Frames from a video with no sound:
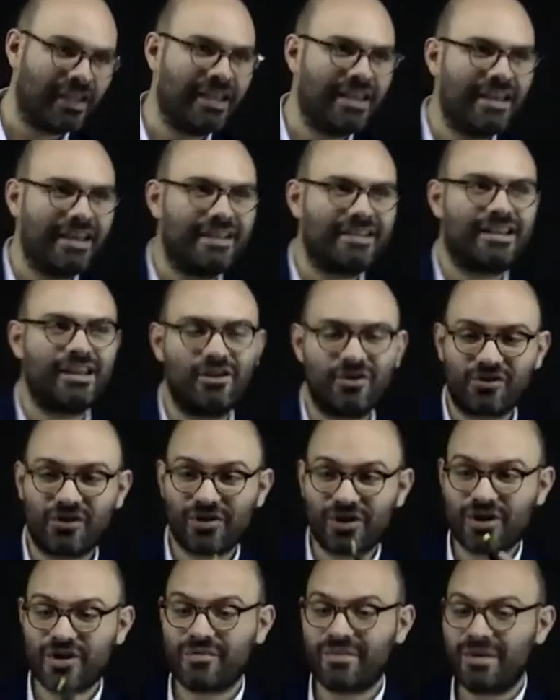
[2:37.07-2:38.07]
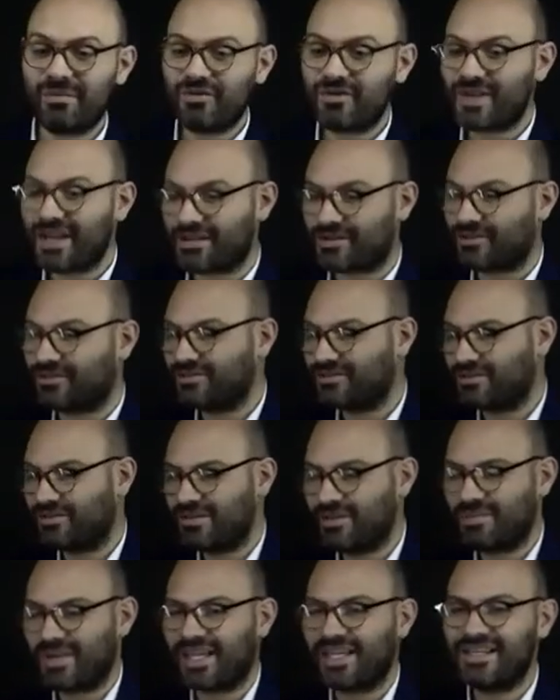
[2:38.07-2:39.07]
Si nosotros vemos eso, ¿no?
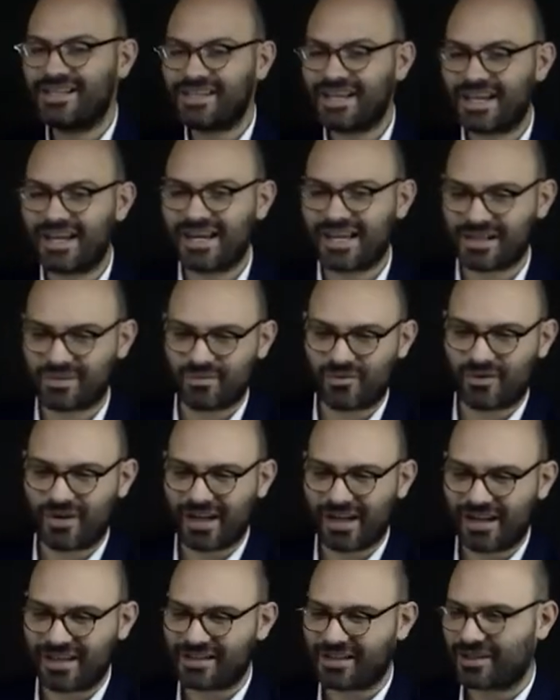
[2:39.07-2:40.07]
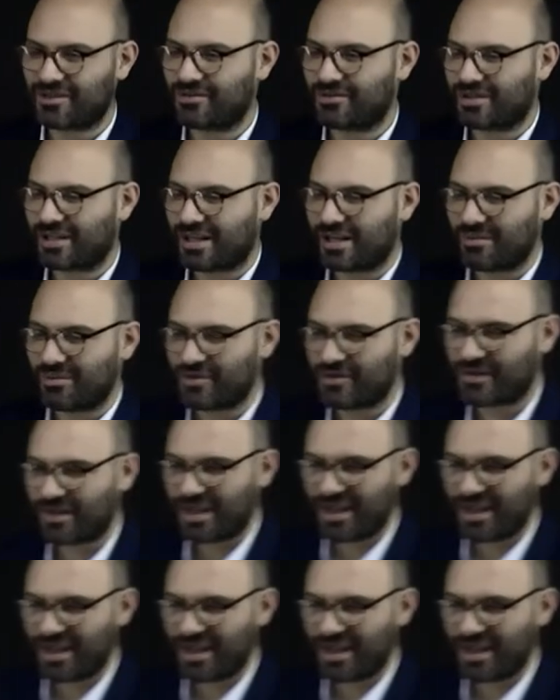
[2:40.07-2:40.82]
Imagínense que las mujeres encontramos